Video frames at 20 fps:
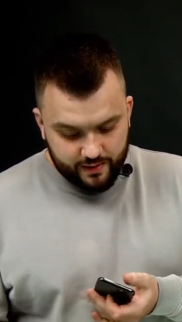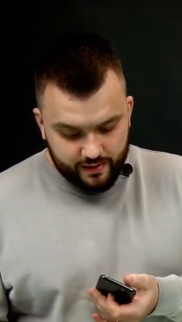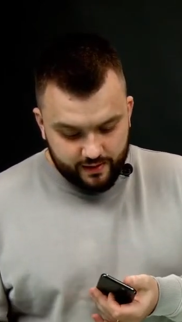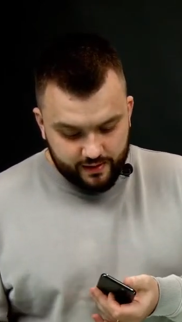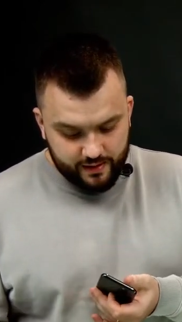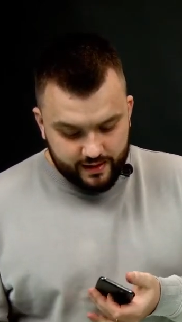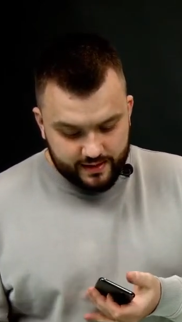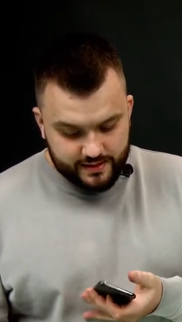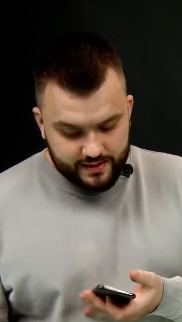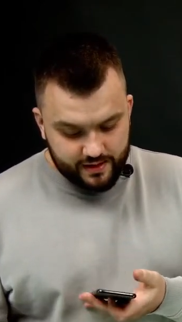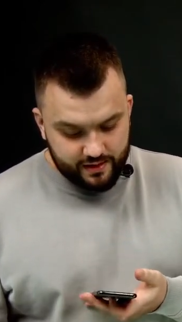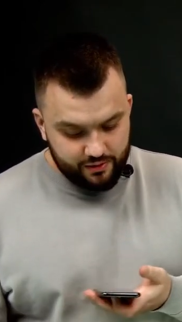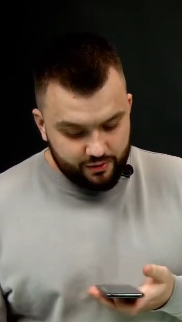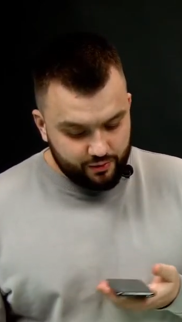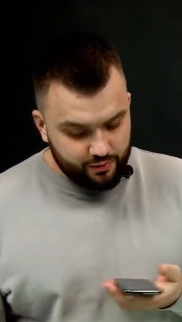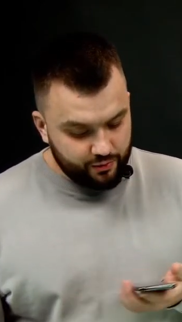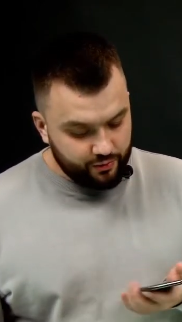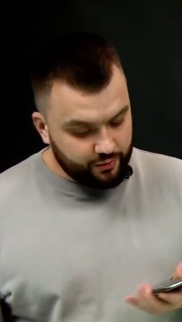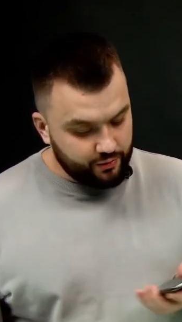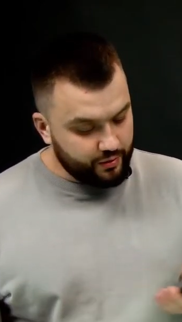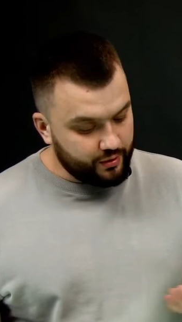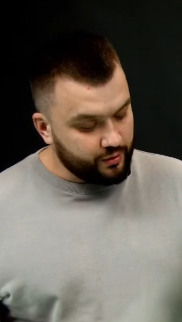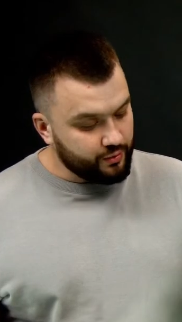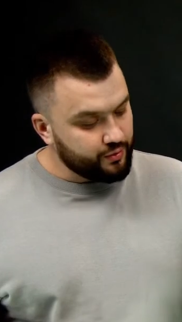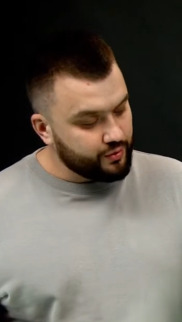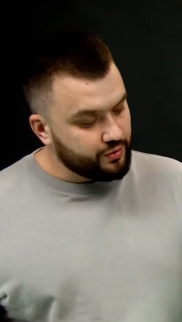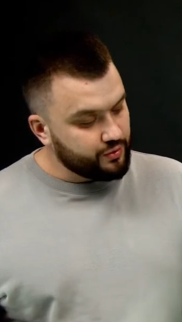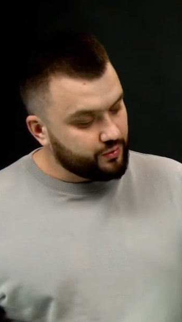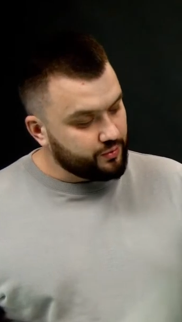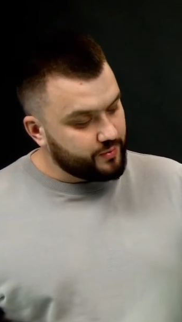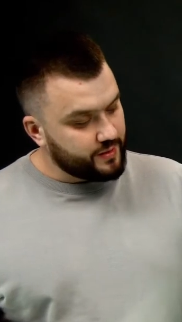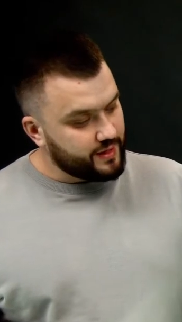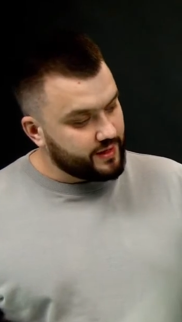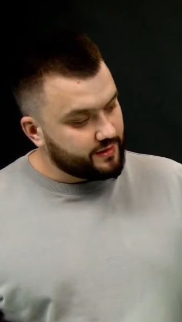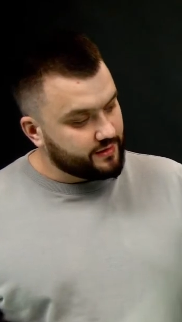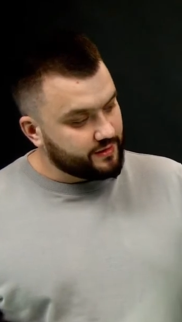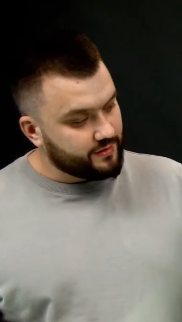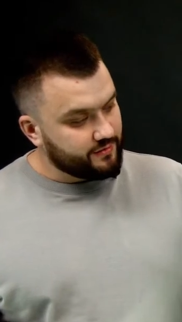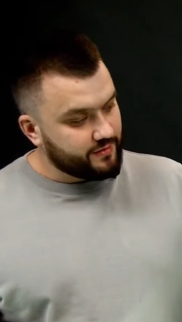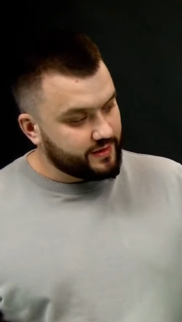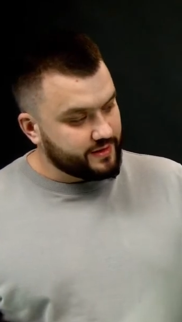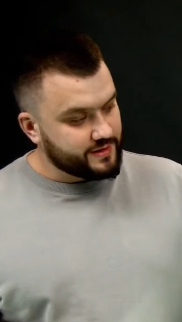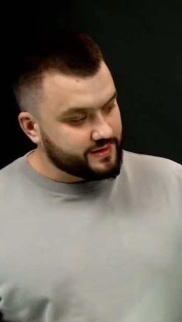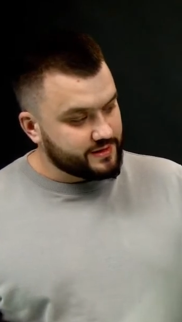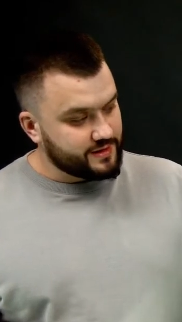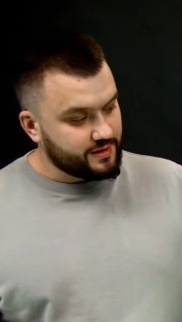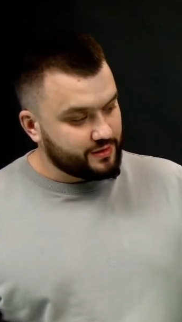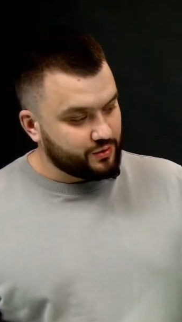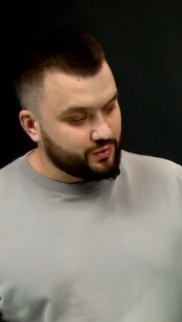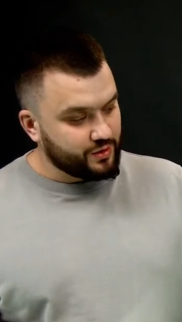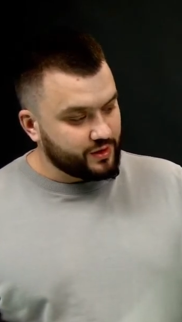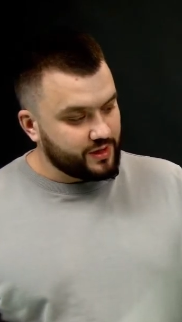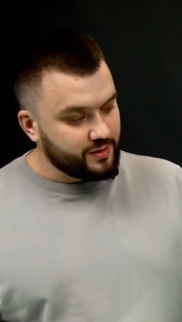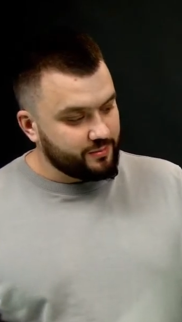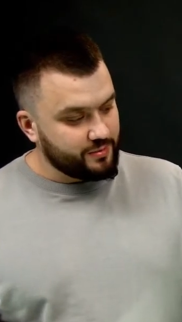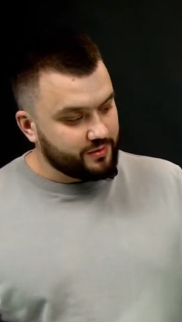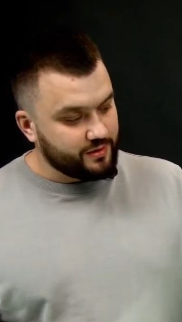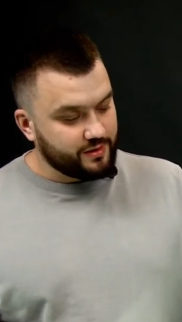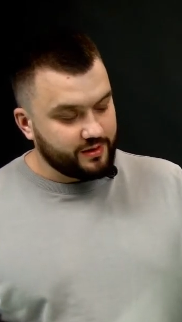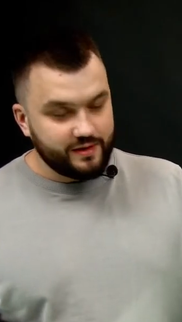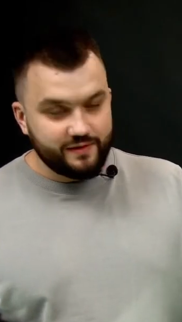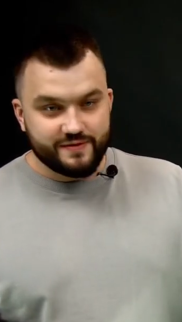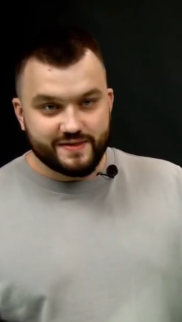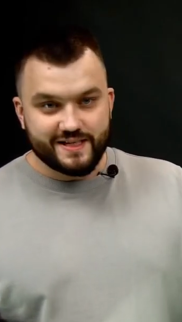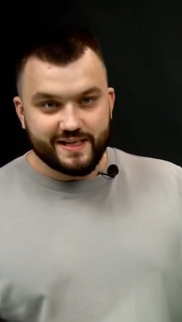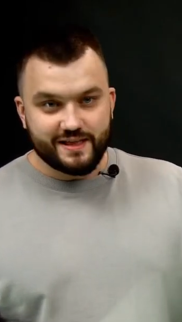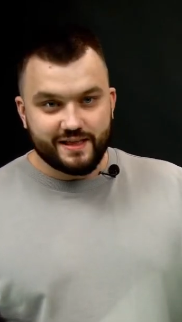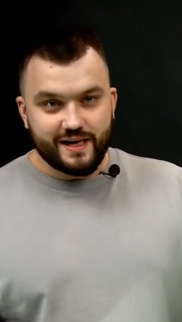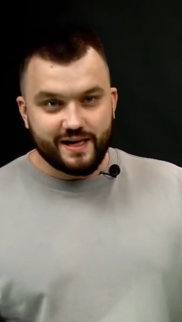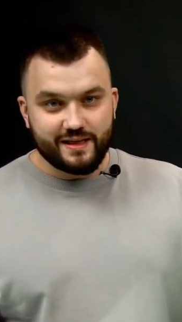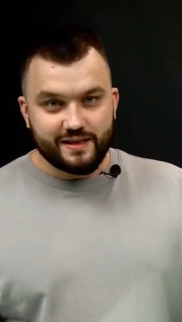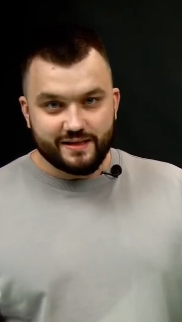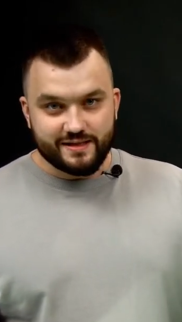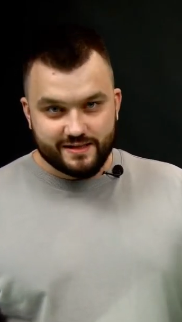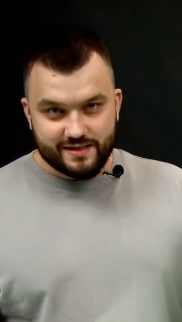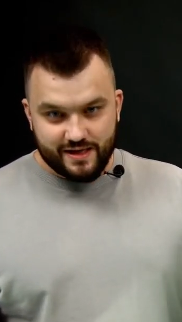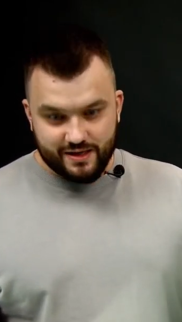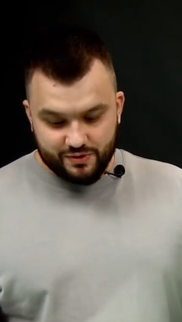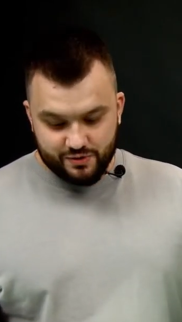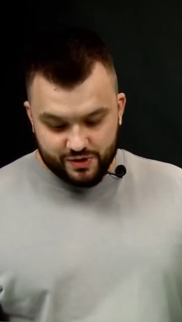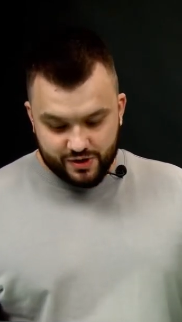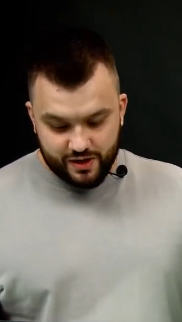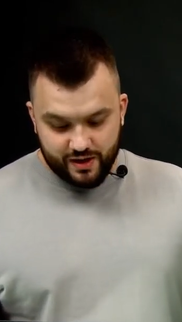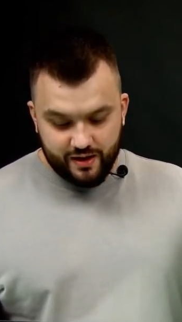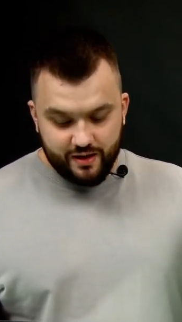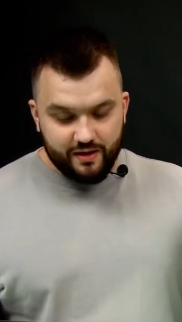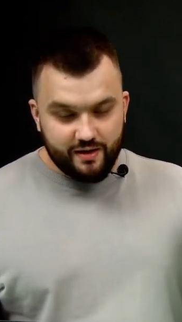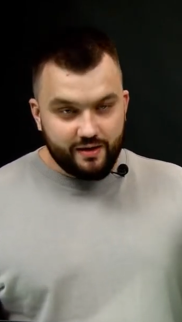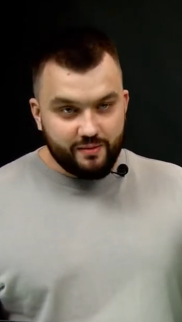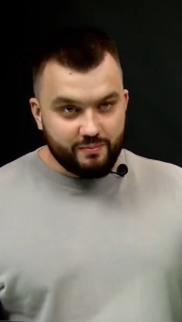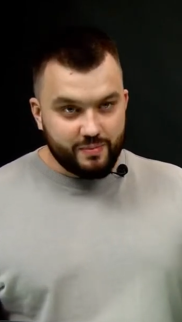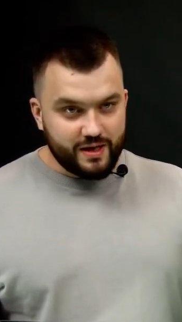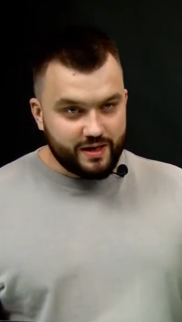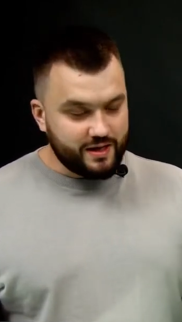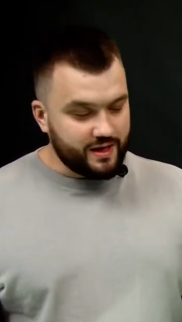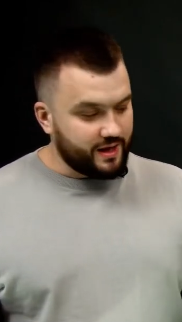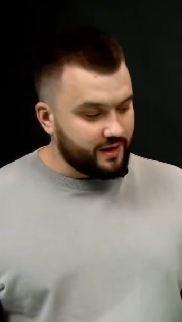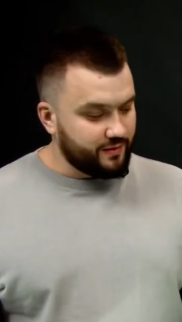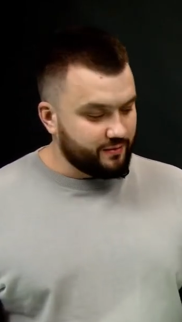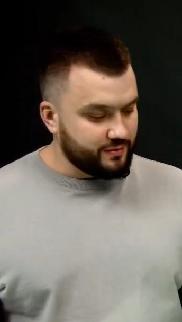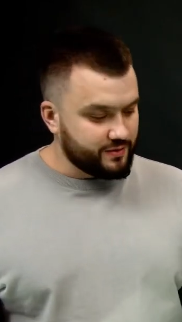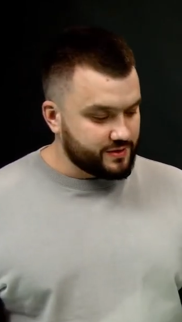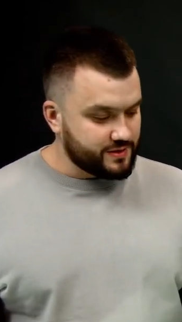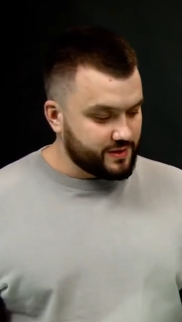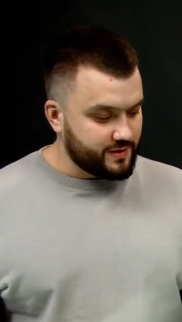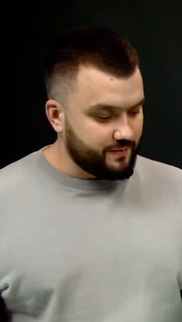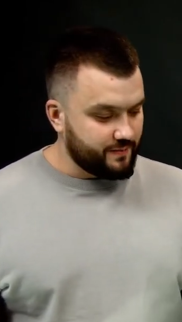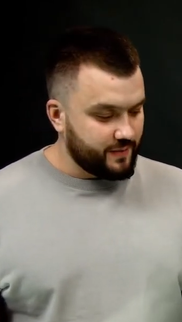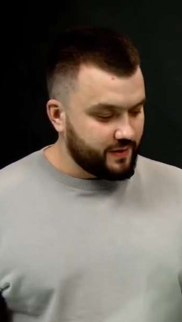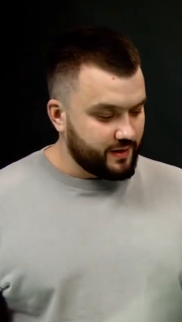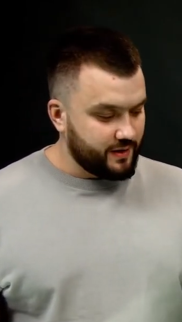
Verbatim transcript: Я сканирую QR-код, у меня открывается Тонкипер, и все данные сразу же подтягиваются.